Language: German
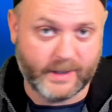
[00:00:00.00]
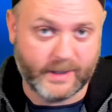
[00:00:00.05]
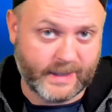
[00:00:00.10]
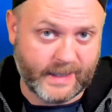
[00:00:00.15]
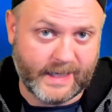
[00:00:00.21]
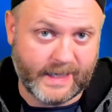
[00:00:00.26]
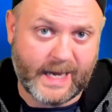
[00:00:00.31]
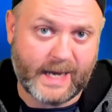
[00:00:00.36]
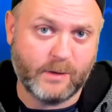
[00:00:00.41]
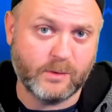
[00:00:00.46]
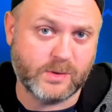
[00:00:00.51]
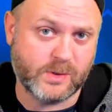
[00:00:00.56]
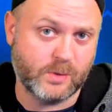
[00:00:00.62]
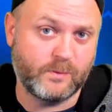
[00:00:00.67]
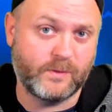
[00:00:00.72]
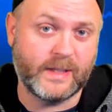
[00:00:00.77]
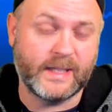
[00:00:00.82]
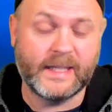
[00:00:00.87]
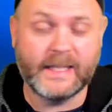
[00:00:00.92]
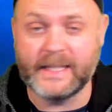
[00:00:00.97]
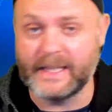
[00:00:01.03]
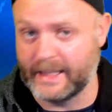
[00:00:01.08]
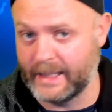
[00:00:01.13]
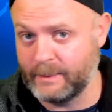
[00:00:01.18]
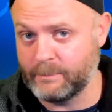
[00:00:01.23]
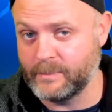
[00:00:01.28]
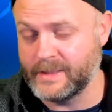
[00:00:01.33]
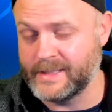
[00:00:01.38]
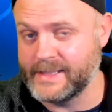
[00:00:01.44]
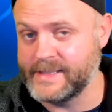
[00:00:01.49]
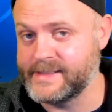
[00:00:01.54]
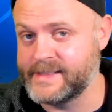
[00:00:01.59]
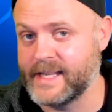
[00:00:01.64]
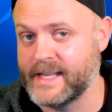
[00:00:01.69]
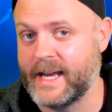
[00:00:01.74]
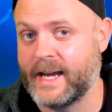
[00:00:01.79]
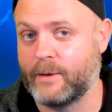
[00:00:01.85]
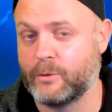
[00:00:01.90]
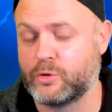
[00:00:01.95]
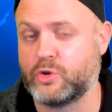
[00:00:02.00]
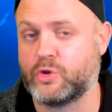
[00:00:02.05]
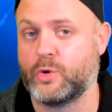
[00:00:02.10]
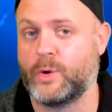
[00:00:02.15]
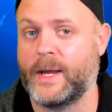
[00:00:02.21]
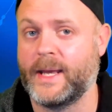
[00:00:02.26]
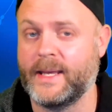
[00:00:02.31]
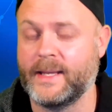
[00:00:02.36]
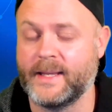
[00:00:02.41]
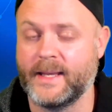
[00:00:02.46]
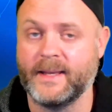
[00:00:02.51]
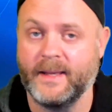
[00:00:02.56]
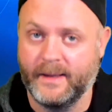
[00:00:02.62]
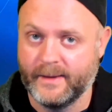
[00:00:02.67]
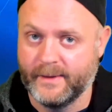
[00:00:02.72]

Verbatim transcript: Genauso wie ich eben diese auch trade